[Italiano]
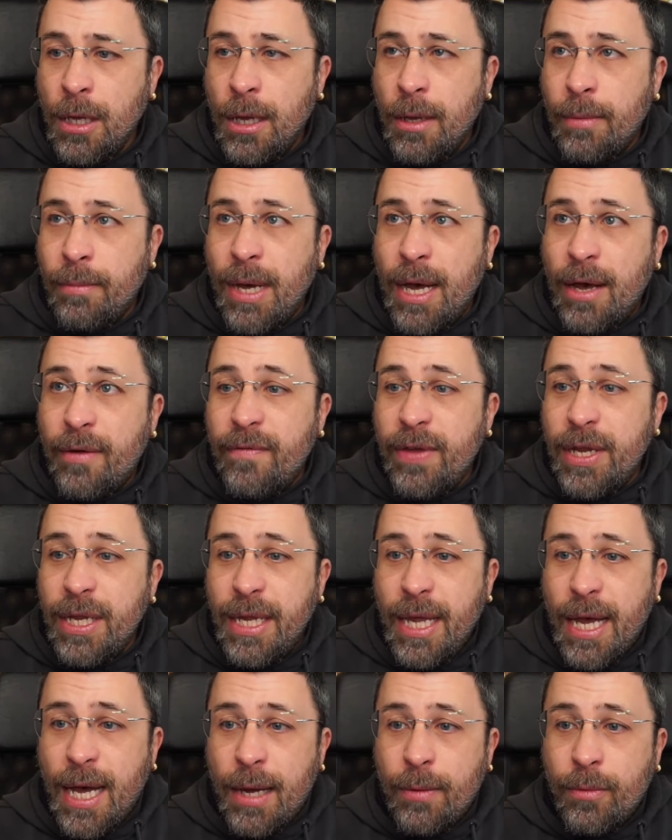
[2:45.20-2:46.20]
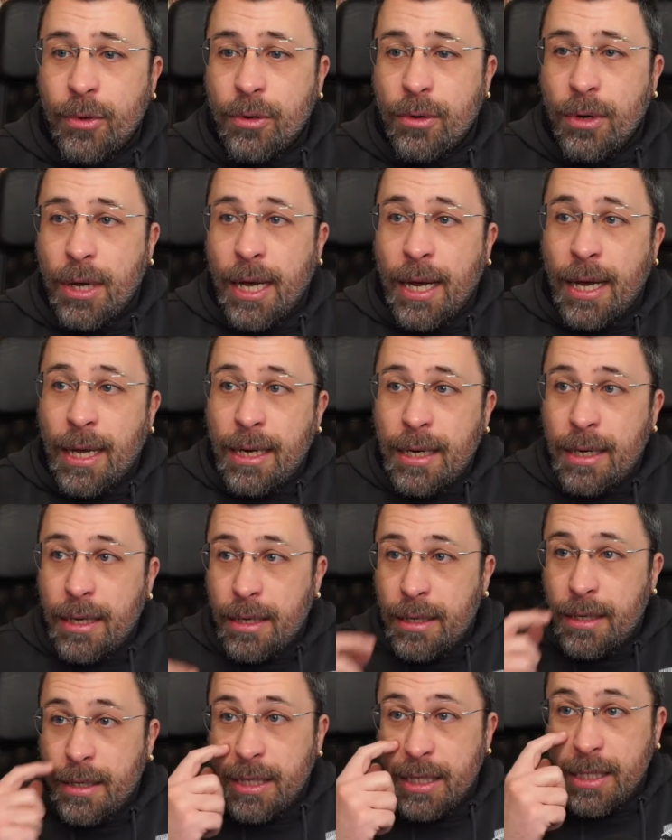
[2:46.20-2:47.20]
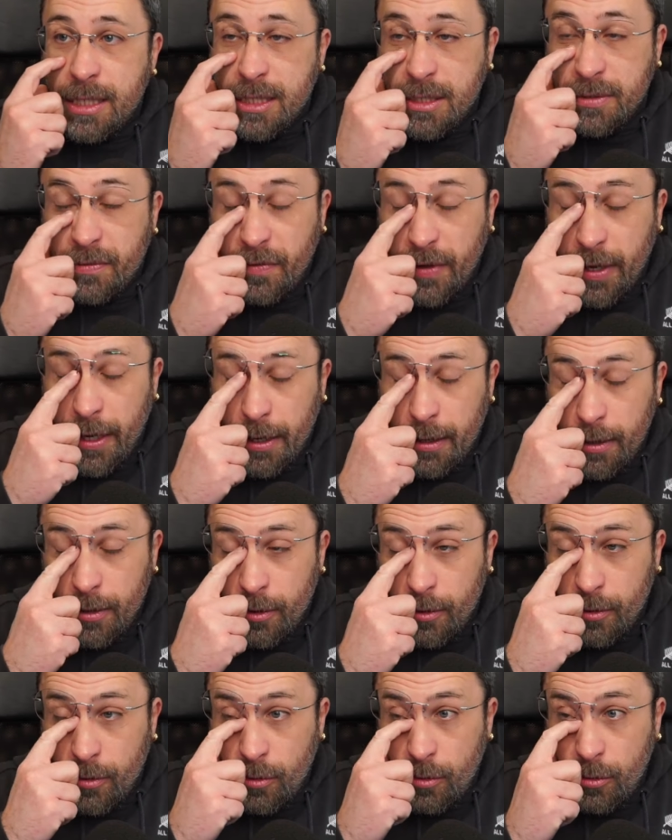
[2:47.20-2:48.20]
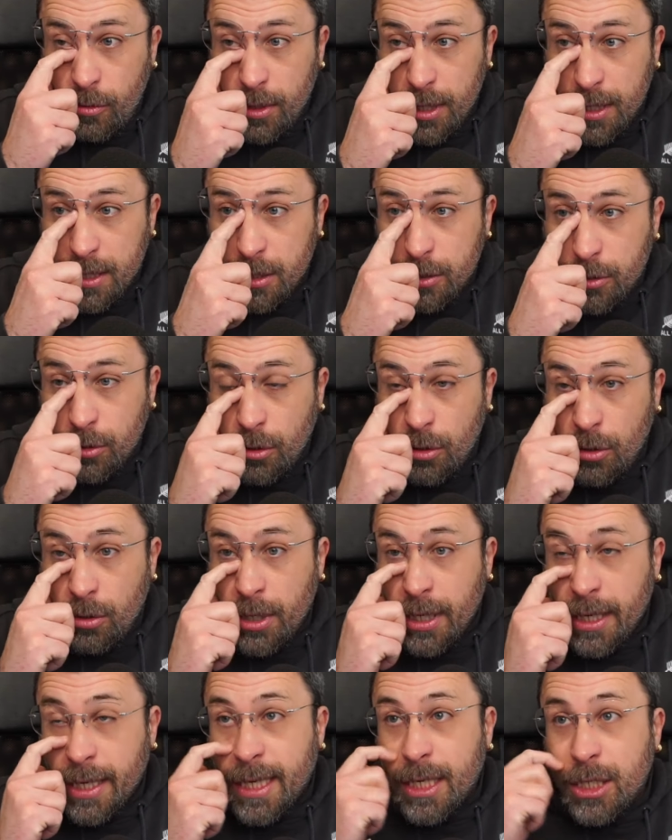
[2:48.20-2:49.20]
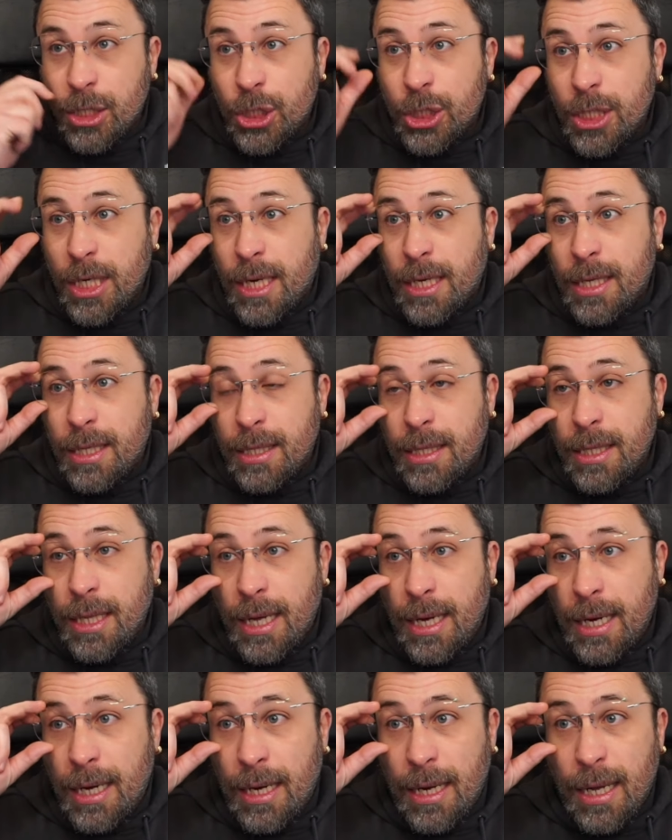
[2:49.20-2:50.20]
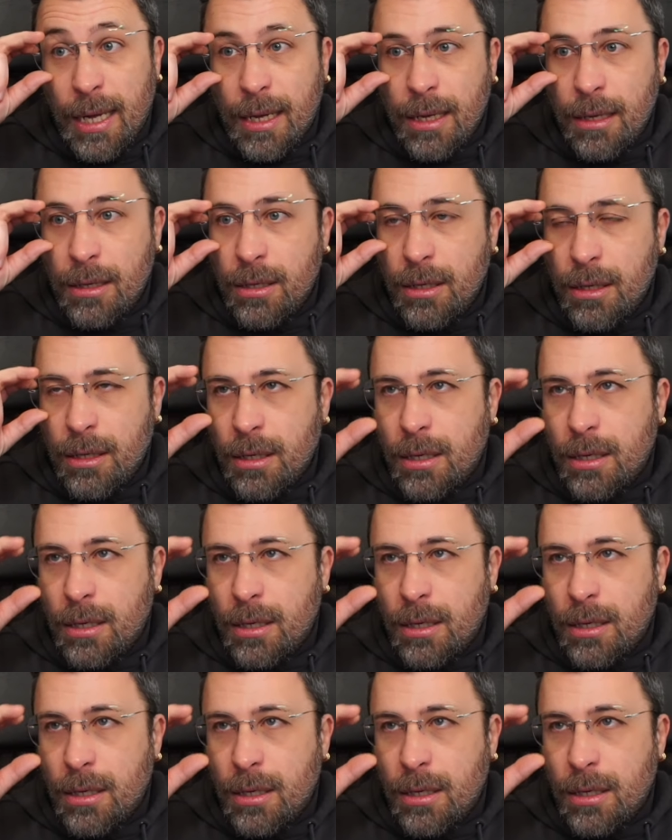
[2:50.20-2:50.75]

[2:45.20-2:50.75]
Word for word: Ma veniamo al risveglio, una storia che già dalla eh,